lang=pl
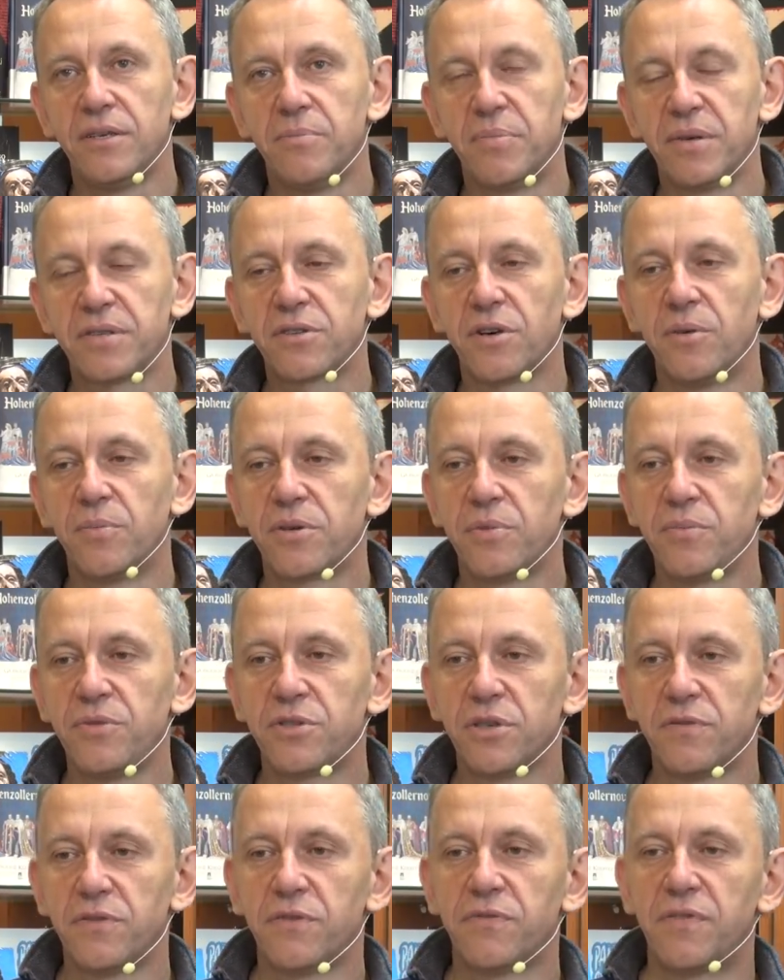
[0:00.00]

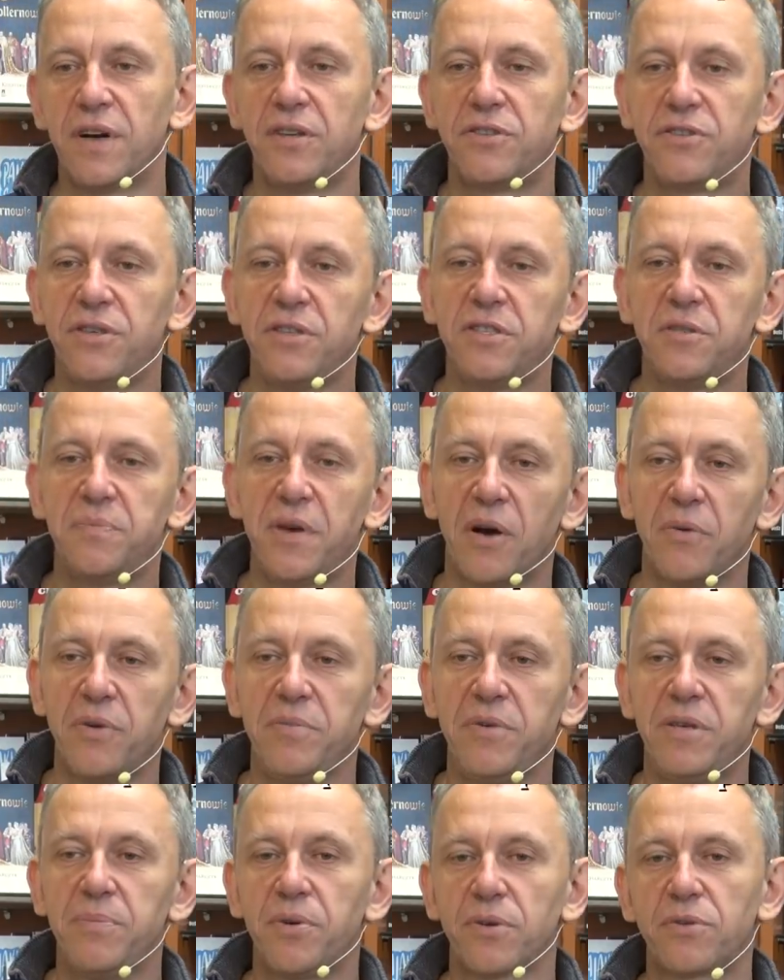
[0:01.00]
bezkompromisowo walczyli z
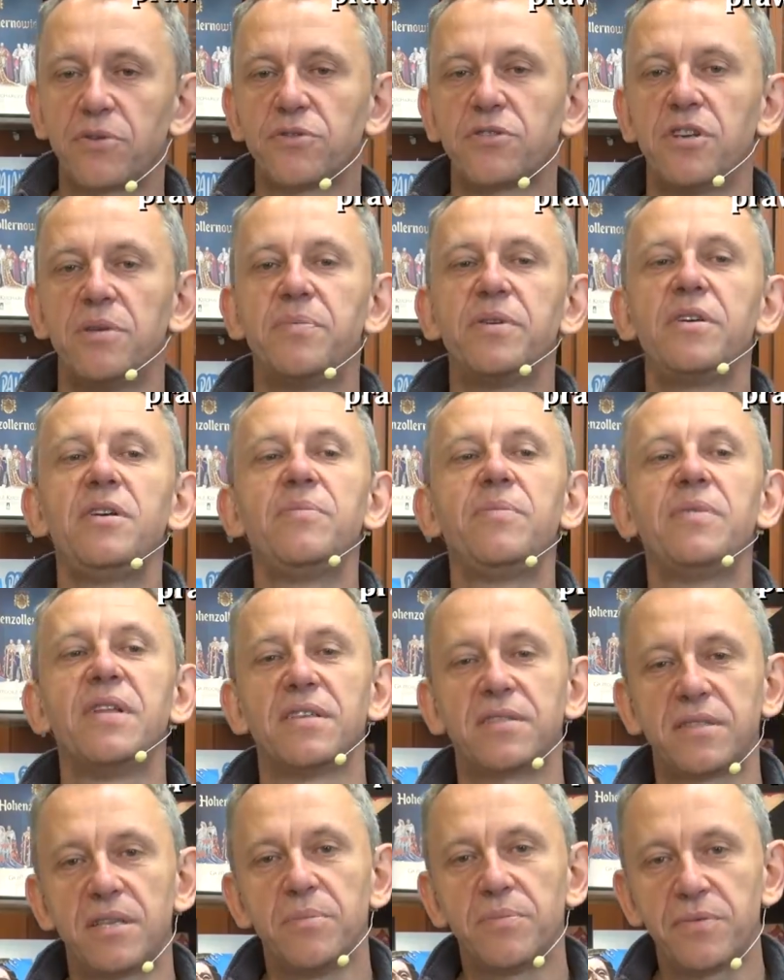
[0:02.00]
białymi po to, żeby im
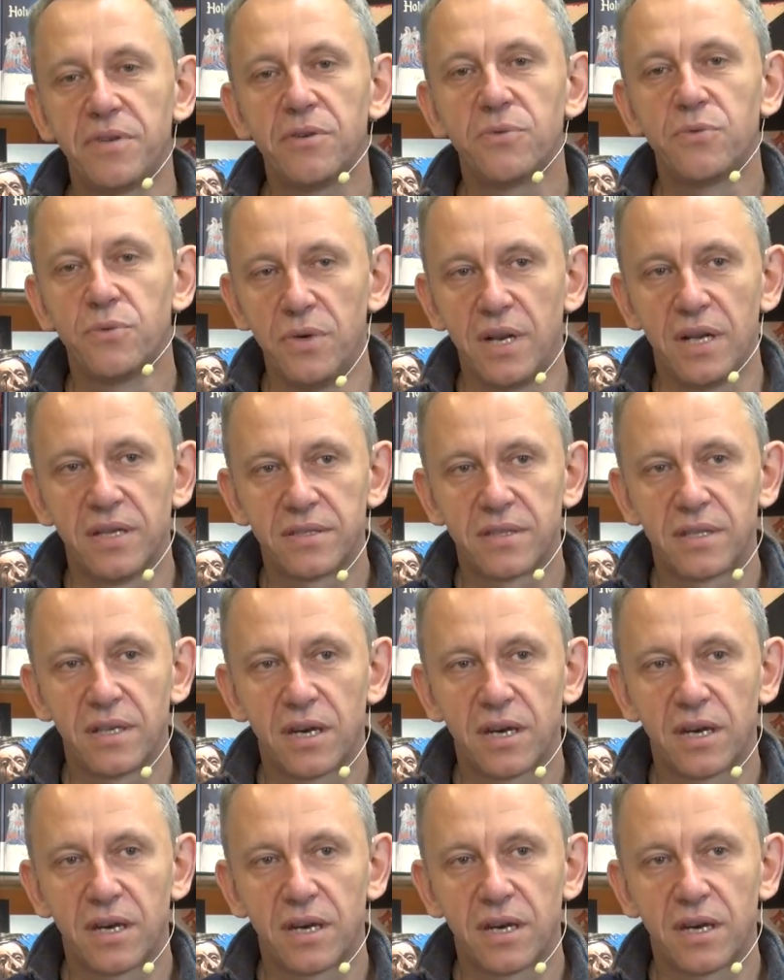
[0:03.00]
następnie ulec.